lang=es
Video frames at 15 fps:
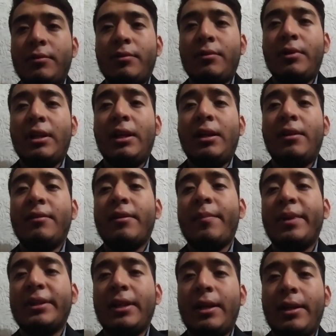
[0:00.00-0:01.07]
de esa
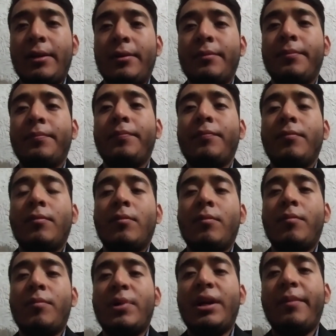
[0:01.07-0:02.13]
materia.
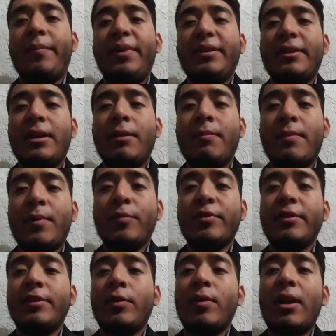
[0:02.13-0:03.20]
Para empezar, vamos a
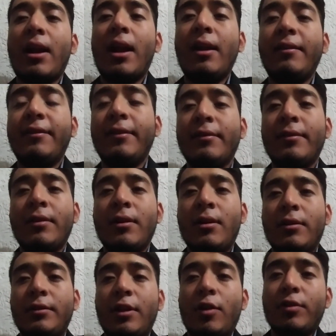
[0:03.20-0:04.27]
hacer un análisis
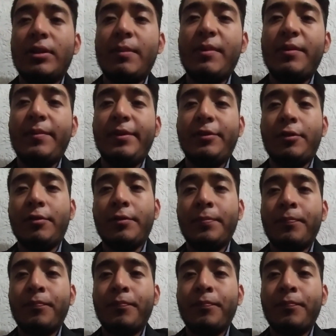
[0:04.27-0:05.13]
de los temas vistos